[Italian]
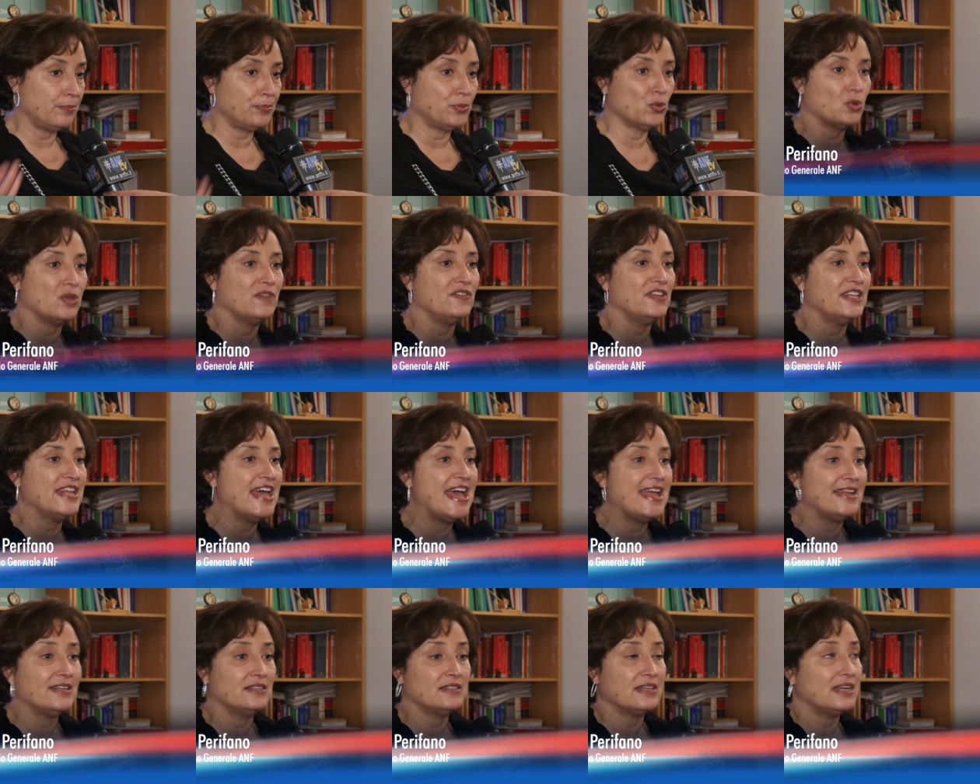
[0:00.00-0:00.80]
più
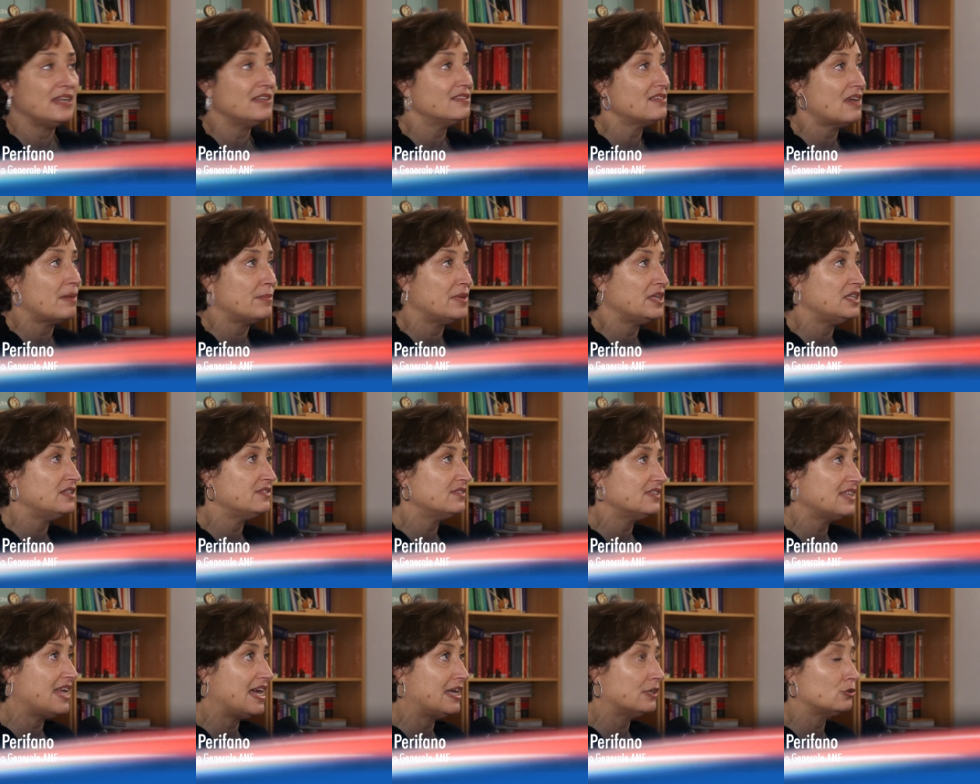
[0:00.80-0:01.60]
evidente, l'esame di
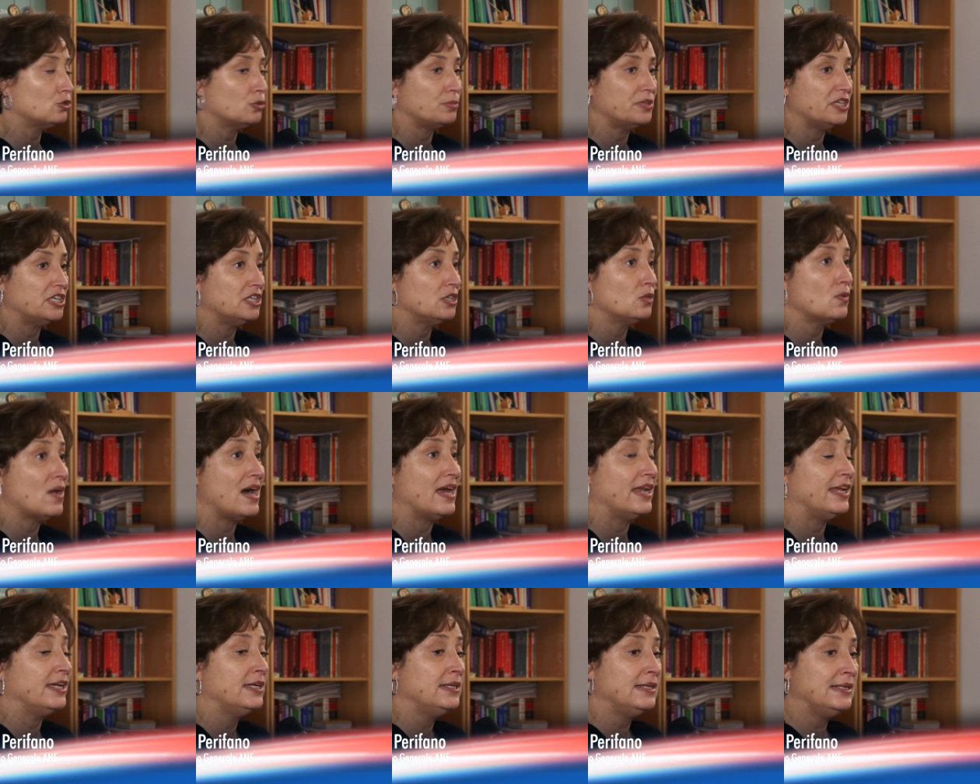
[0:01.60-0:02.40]
Stato per il
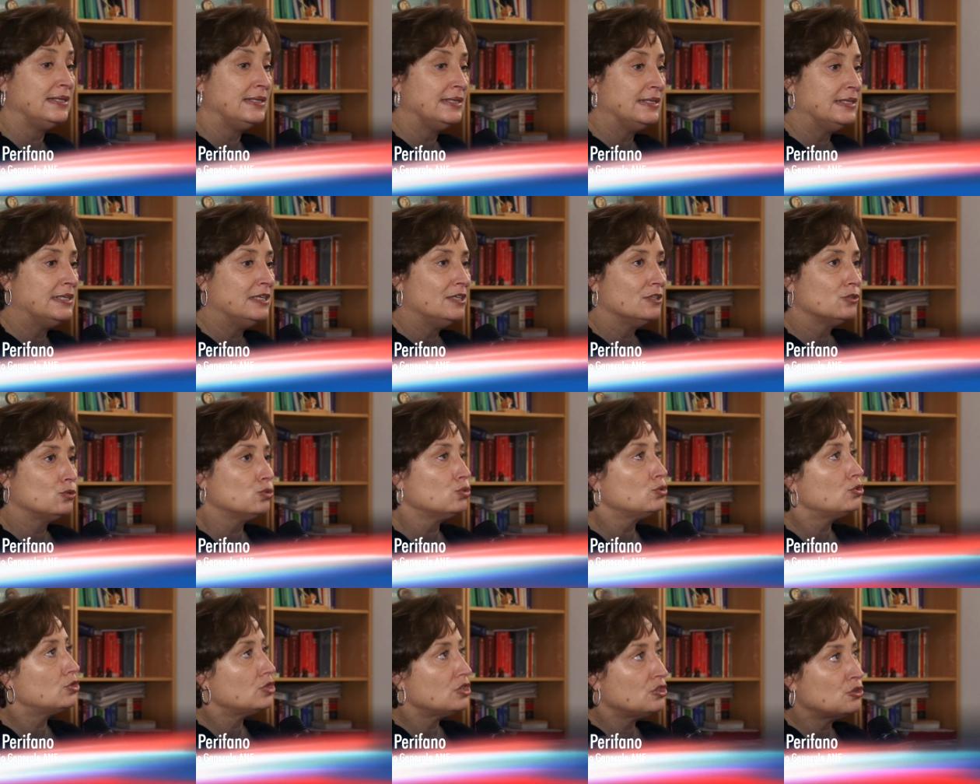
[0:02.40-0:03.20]
quale
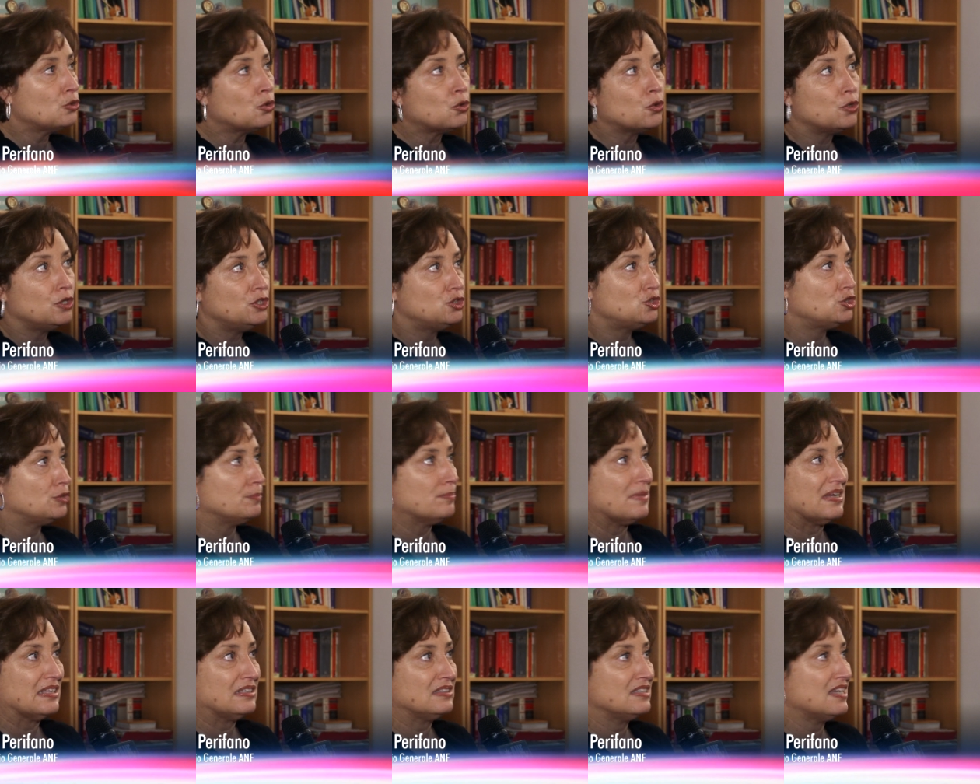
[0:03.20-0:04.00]
tutti noi ci
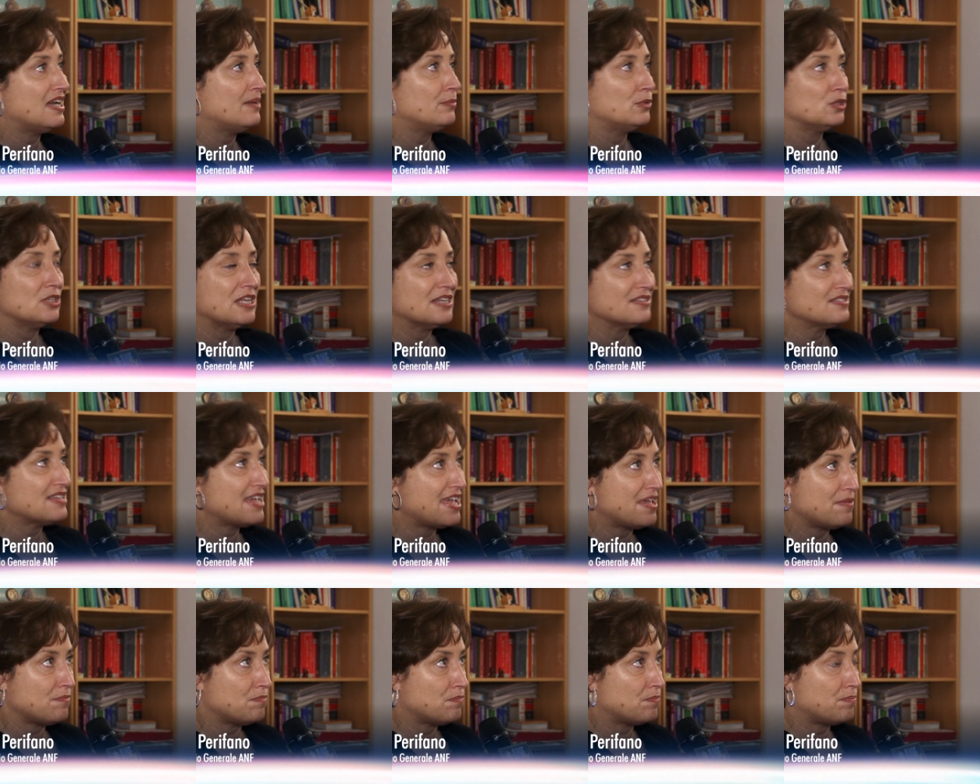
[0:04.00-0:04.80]
battiamo da
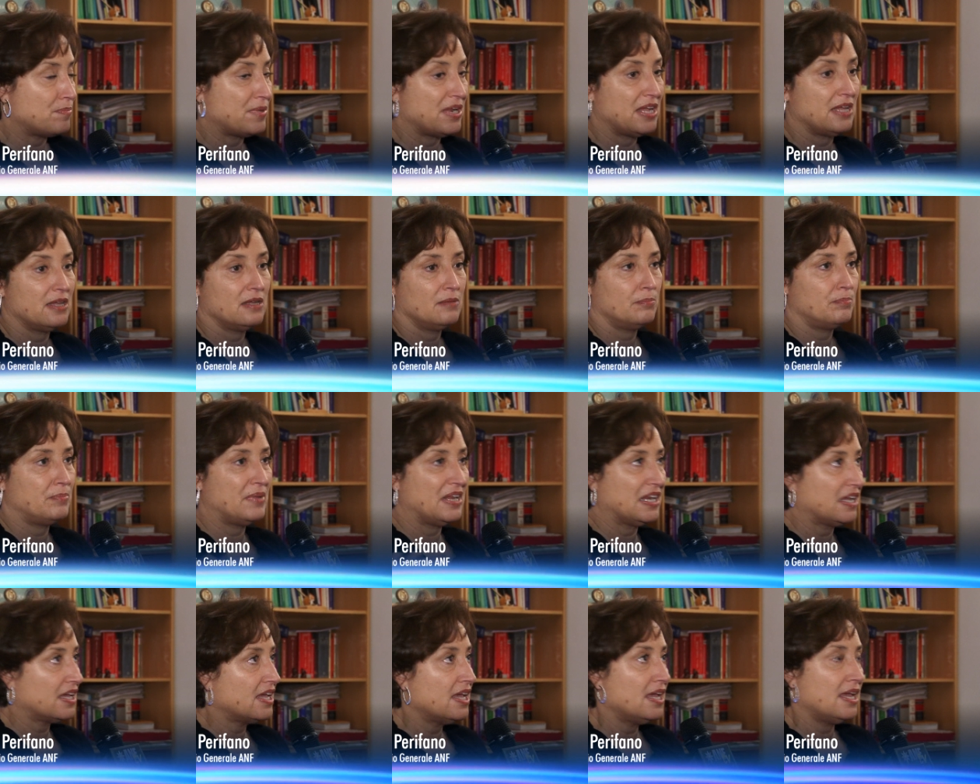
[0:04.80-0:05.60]
sempre
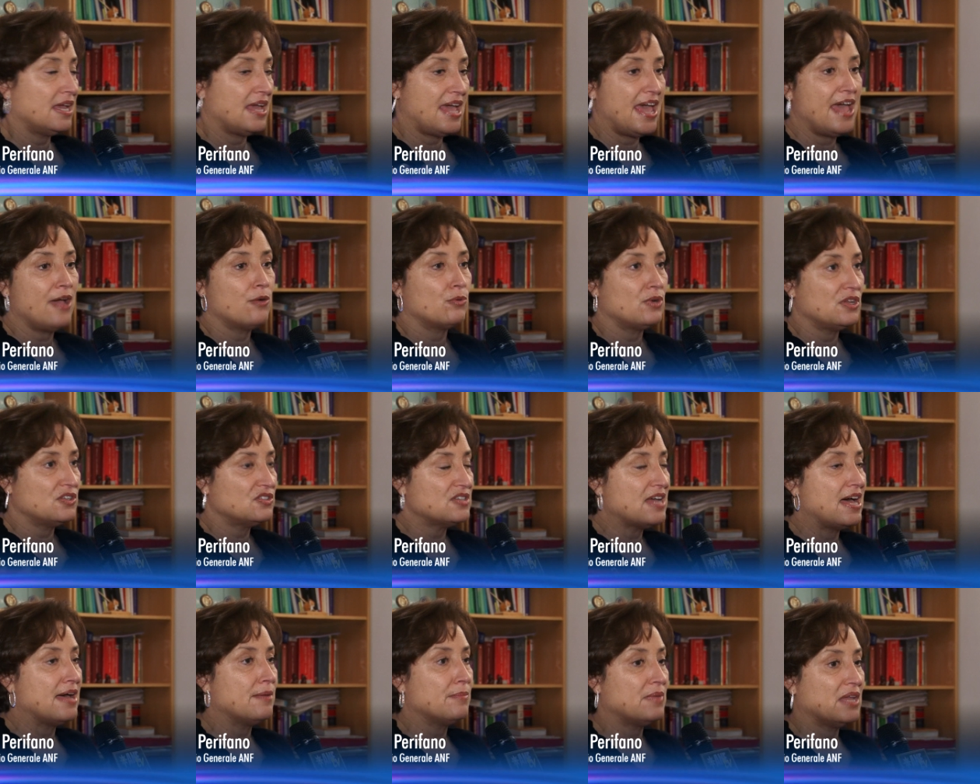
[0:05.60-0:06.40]
perché è un
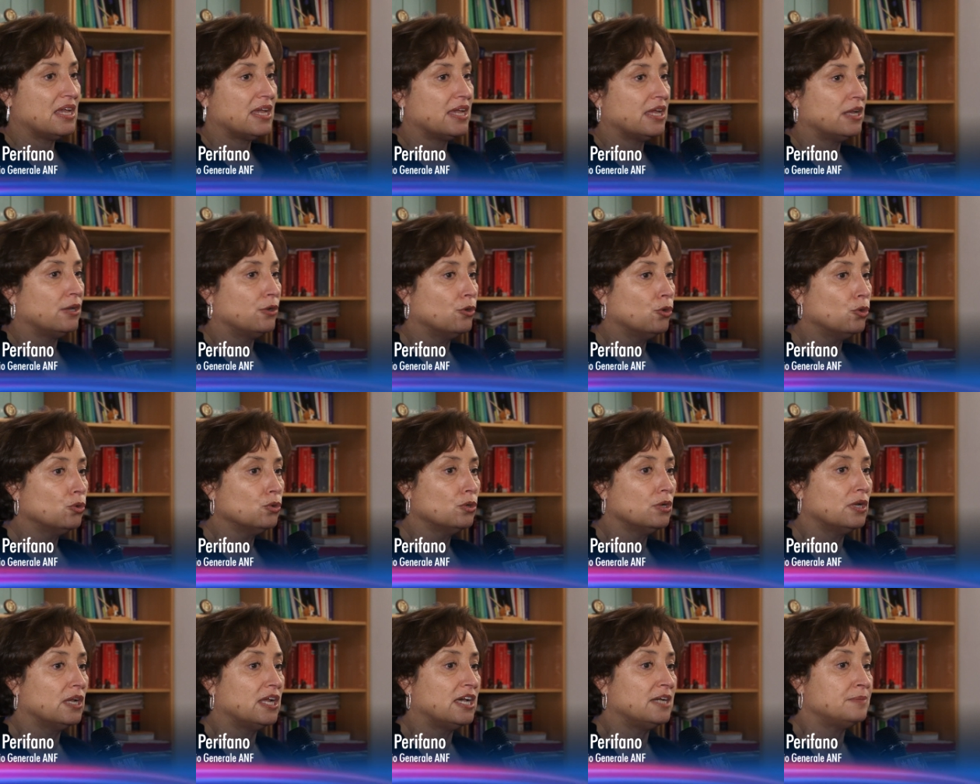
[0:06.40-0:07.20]
esame che
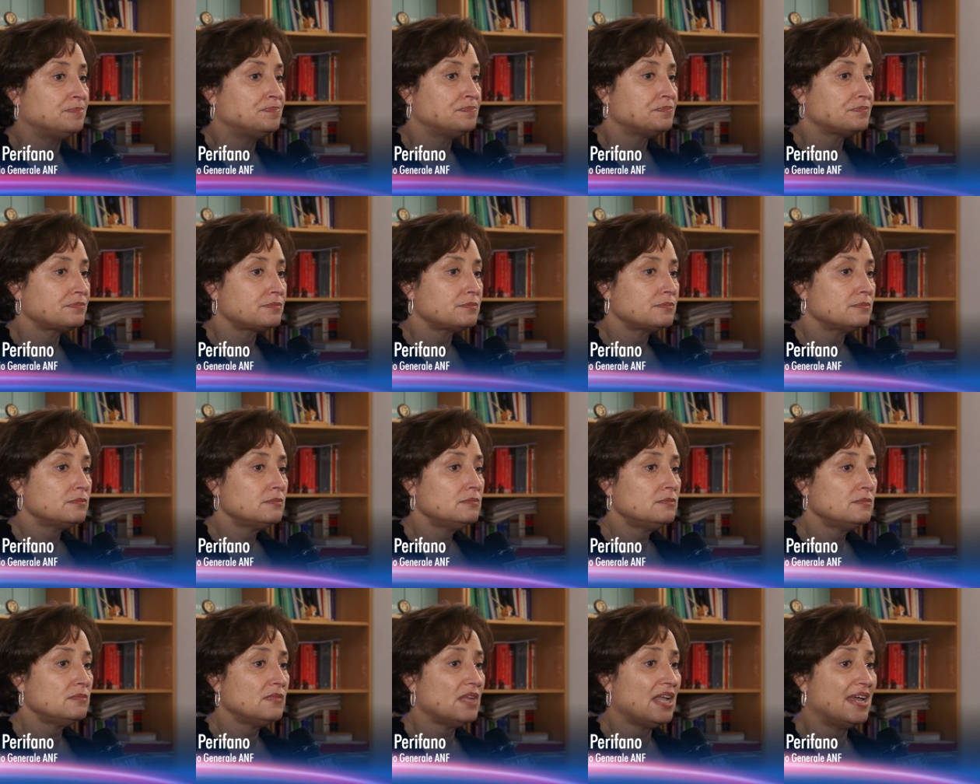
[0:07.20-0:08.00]
non
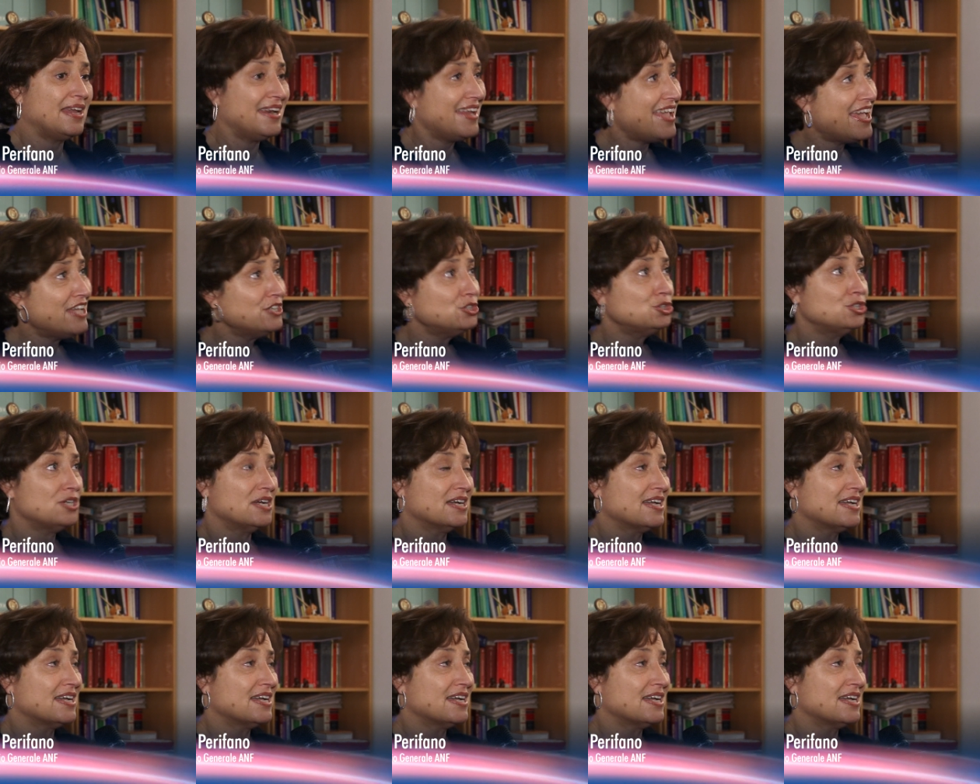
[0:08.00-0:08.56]
riesce a